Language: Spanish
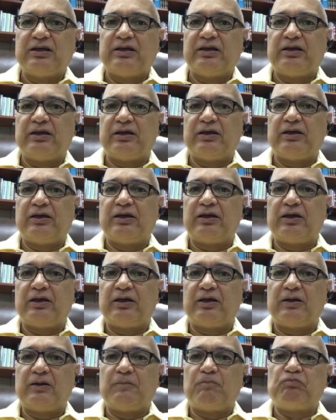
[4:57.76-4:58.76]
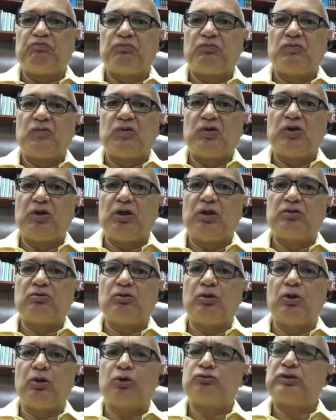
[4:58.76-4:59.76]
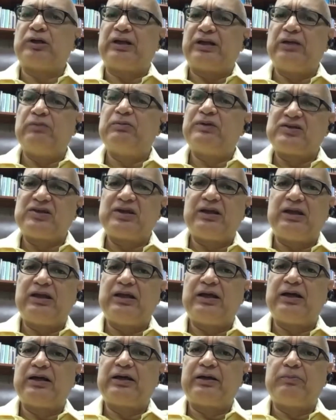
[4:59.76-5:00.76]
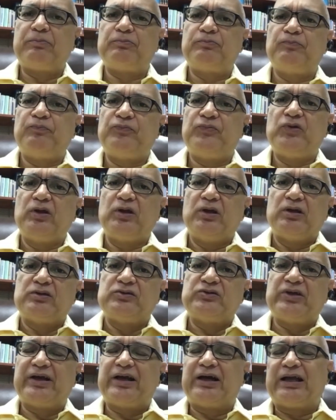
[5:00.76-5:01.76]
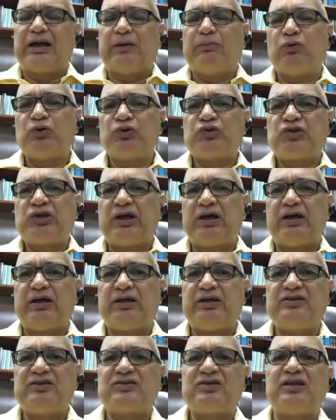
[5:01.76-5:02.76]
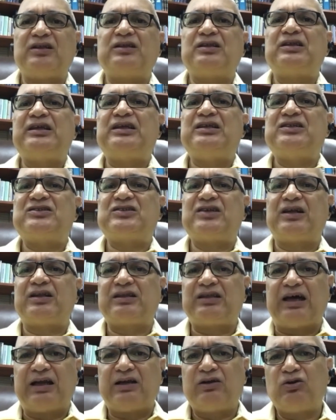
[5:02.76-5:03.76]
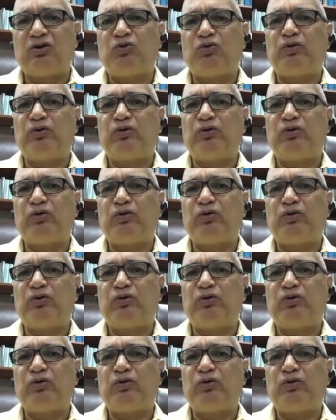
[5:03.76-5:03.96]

Eh, y lo terrible sería que llegáramos a insertarnos